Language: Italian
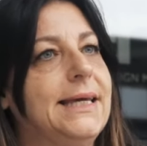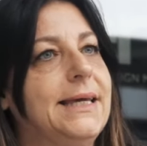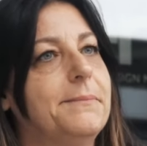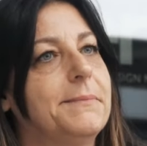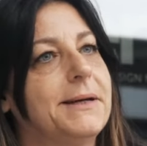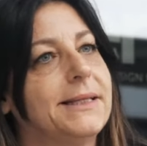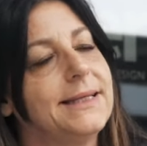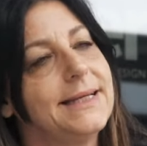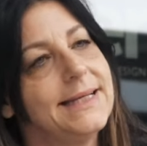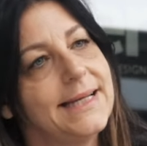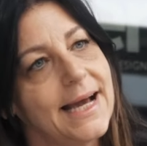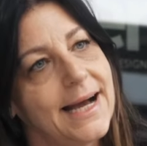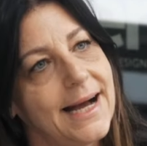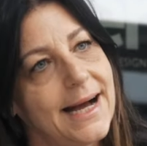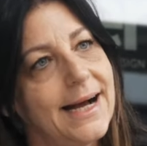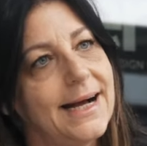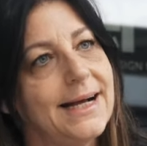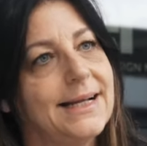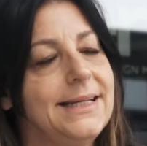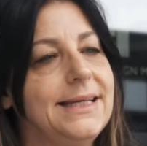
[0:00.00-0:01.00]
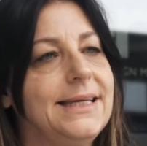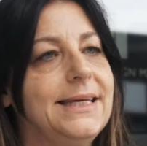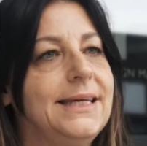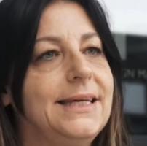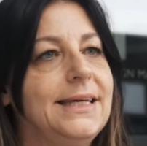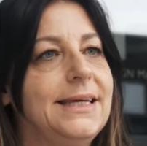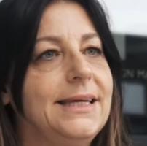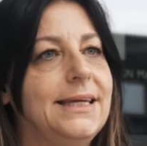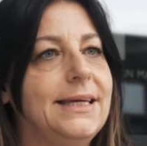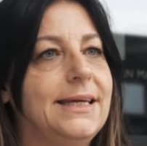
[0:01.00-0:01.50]
i
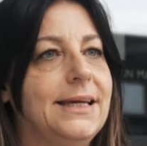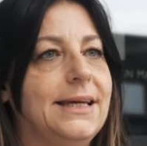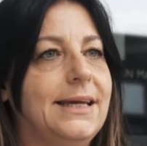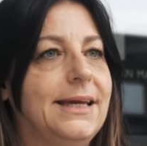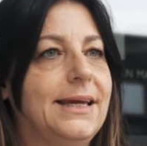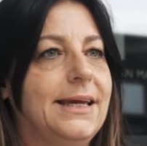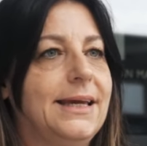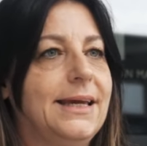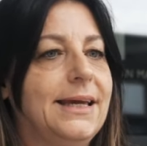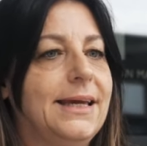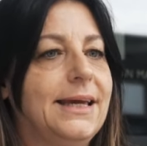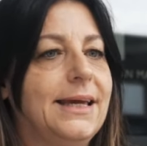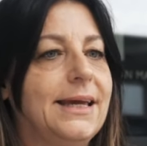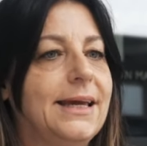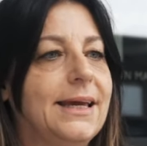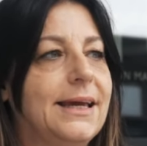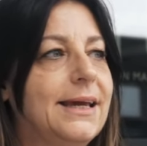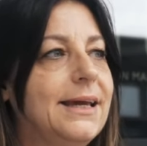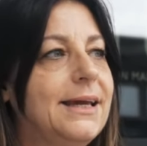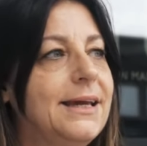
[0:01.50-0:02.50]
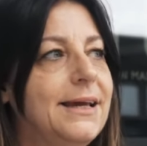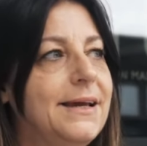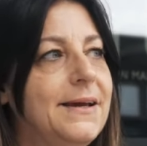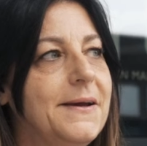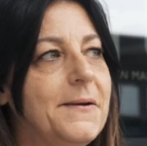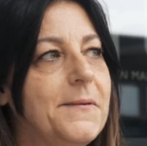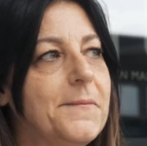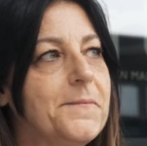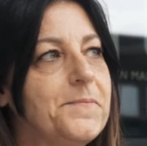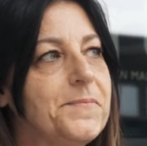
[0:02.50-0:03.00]
materiali. E,
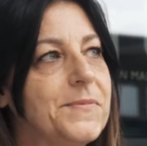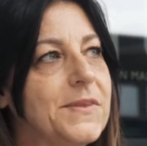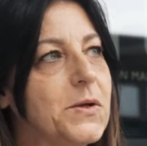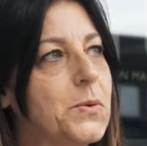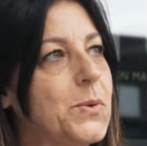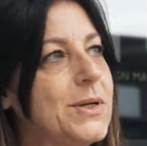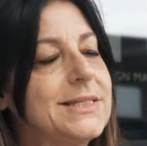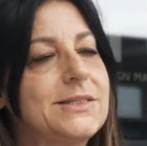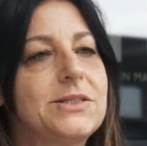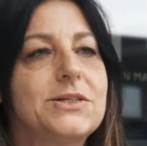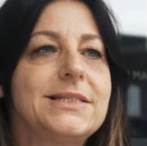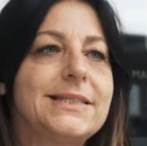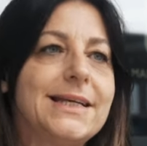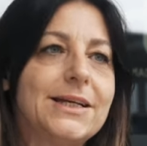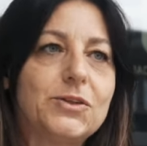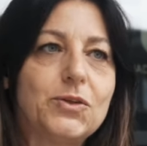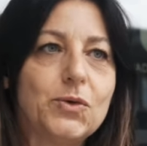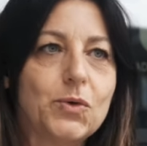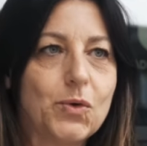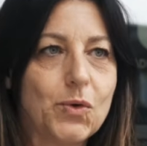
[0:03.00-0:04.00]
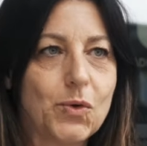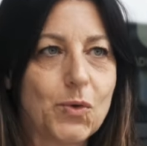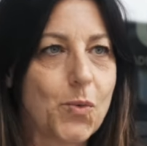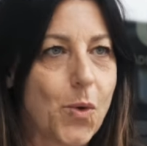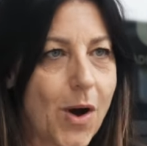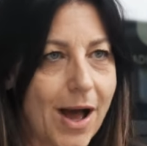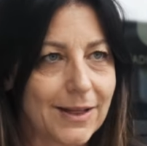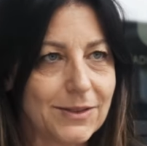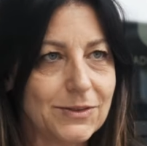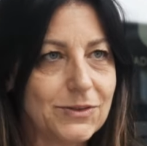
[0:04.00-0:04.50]
questo è stato
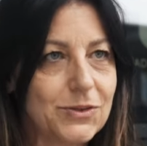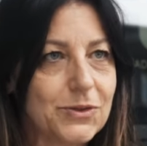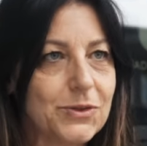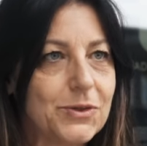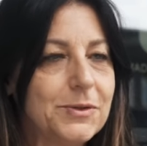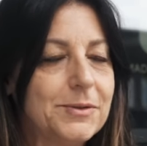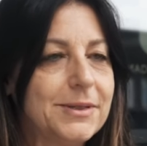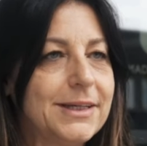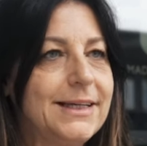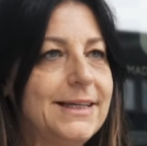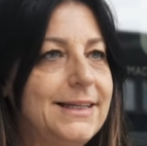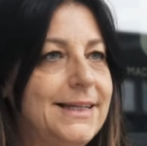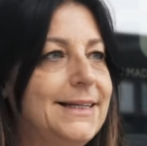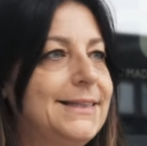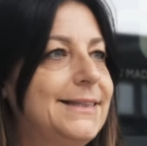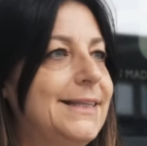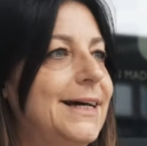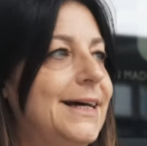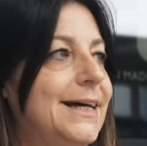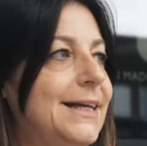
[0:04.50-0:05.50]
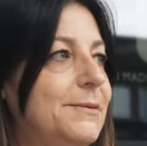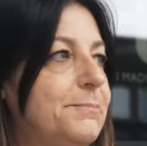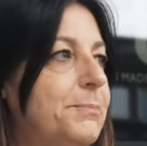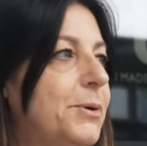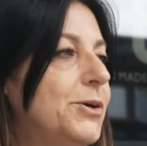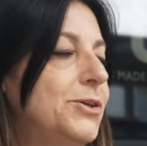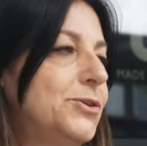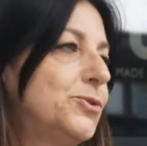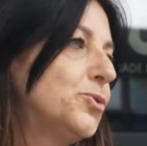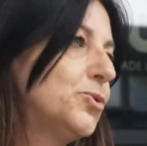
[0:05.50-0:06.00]
quanto. In realtà
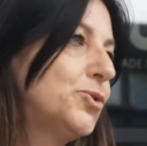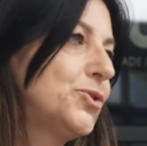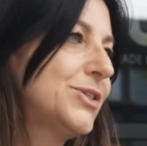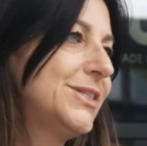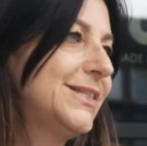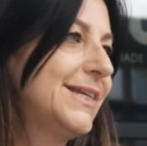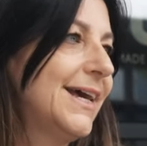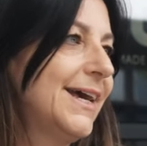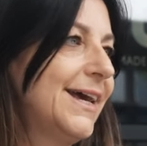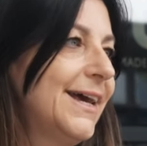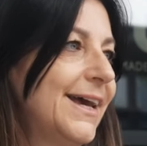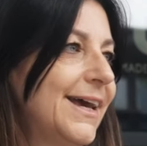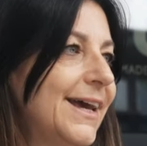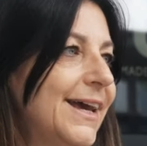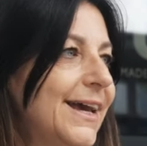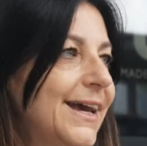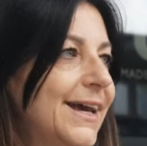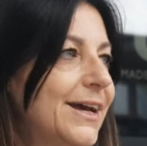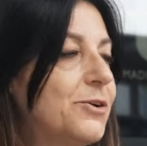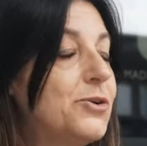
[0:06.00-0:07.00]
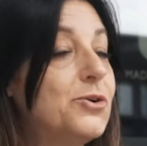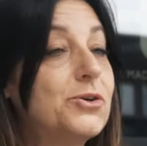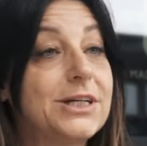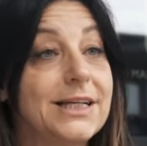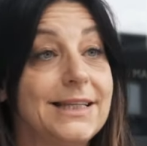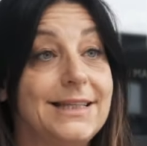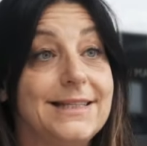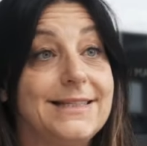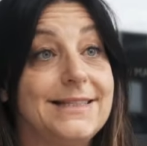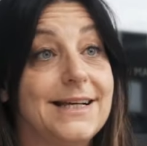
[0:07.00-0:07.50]
poi il tutto si è
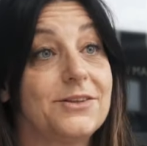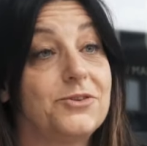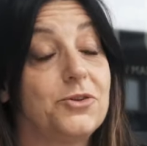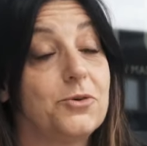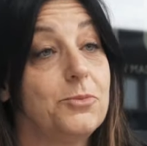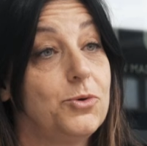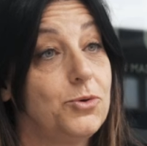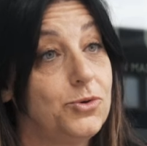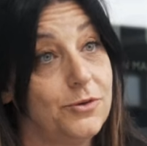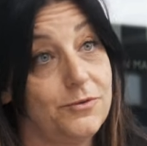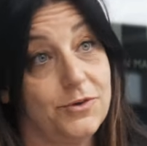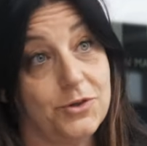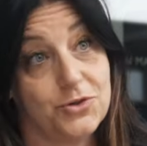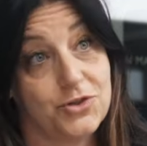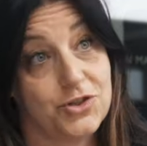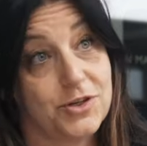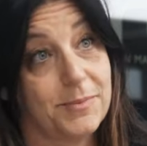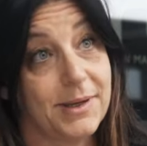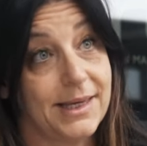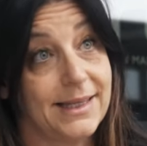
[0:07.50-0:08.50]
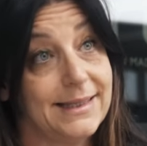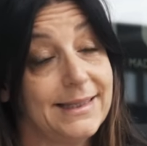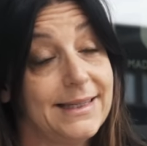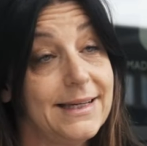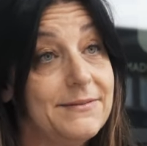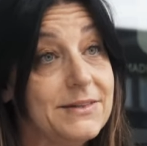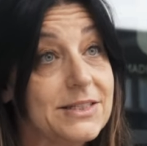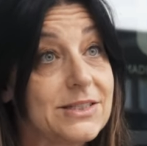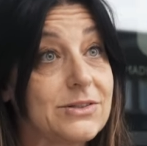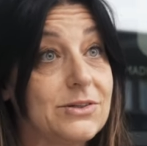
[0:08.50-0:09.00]
concretizzato molto
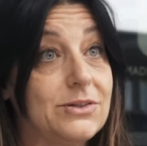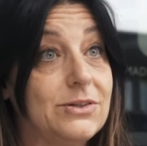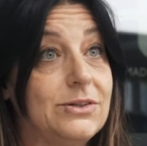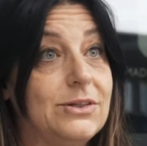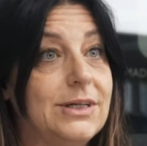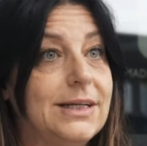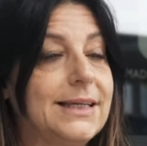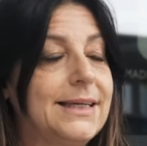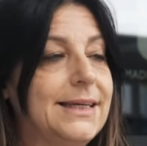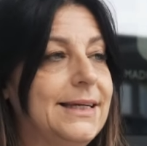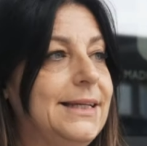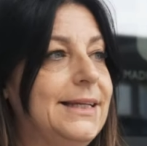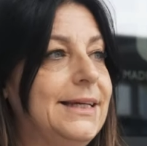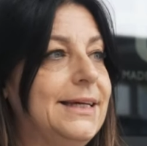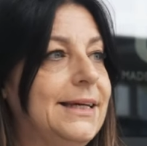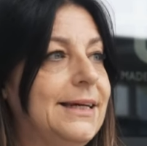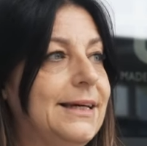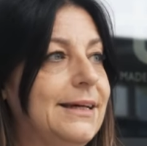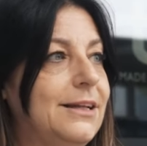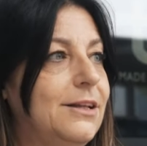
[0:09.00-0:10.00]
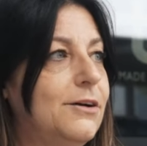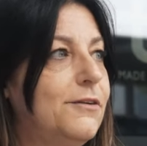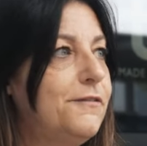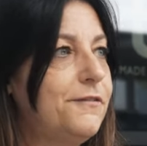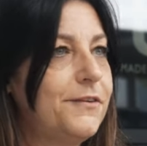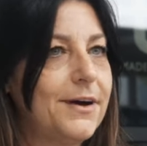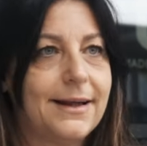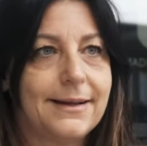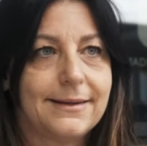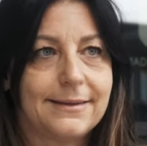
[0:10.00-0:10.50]
velocemente, visto anche le, le
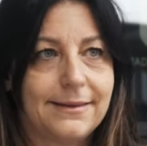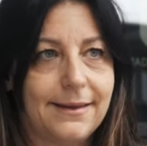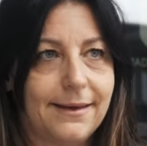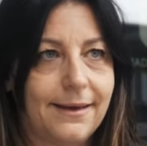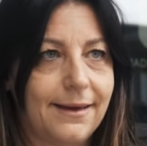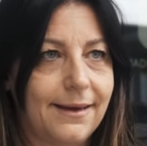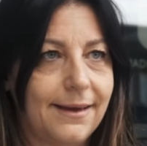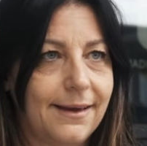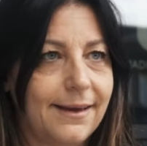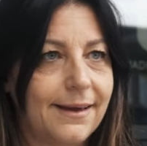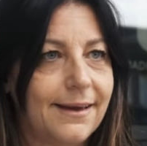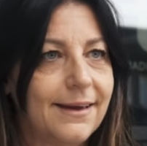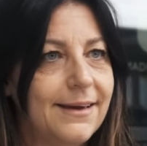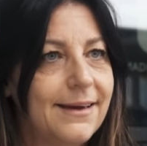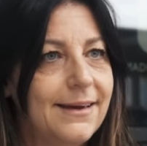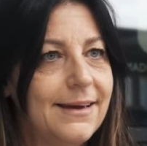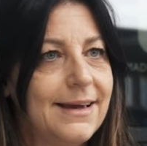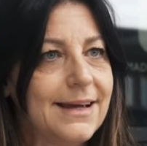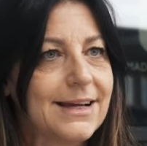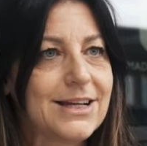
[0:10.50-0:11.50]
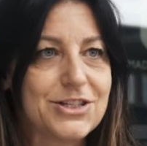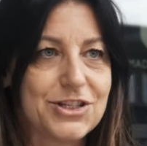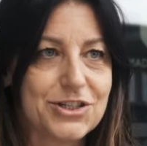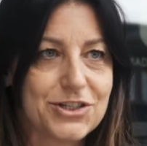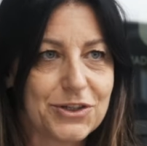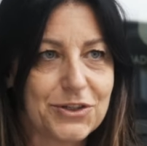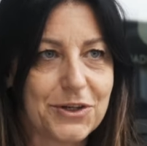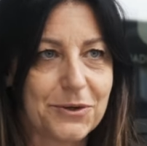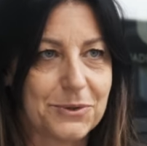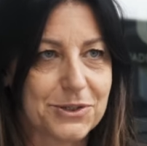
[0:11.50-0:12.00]
offerte che
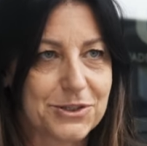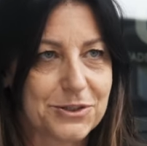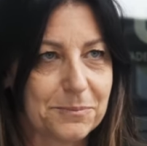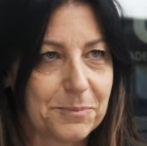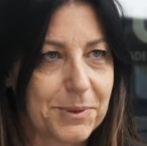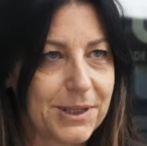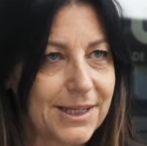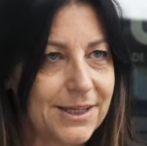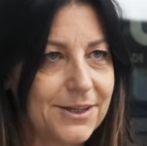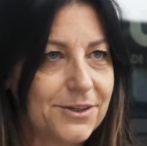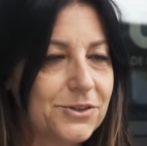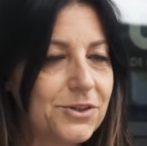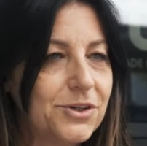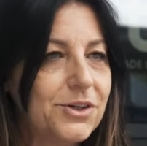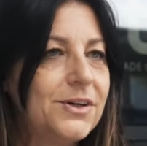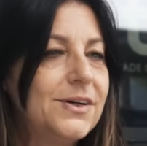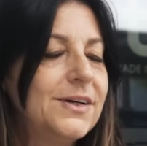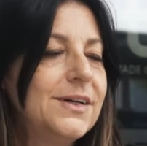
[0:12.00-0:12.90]
ci sono in questo periodo